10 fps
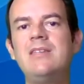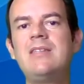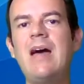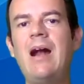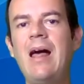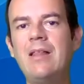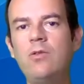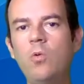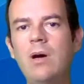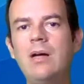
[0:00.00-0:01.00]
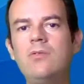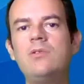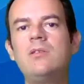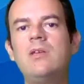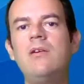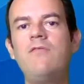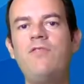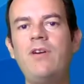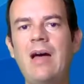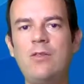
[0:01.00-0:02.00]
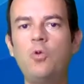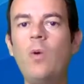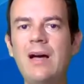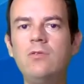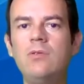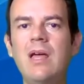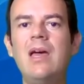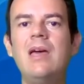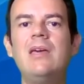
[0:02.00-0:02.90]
estar lá atuando e atuando, né,